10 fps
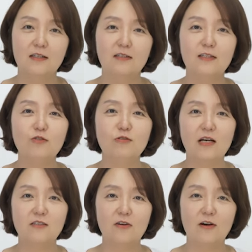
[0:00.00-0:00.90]
그리고
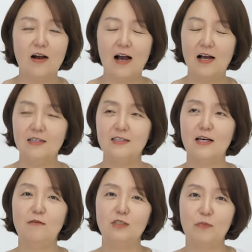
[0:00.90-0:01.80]
나서요,
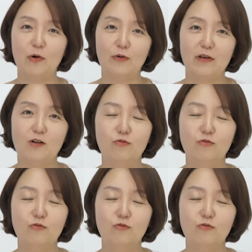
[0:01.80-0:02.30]
한참 이제 몇 개월